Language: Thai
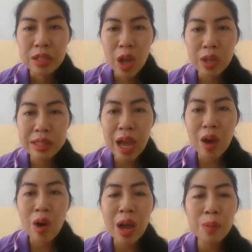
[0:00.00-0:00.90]
ต่อเต่า
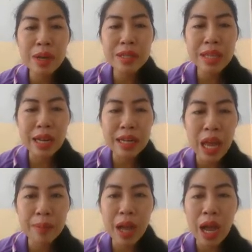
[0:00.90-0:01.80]
คำว่าสัตว์
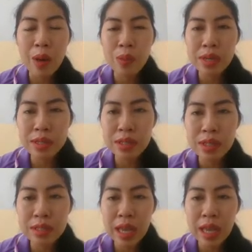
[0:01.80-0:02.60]
น้ำกับคำว่าซื่อ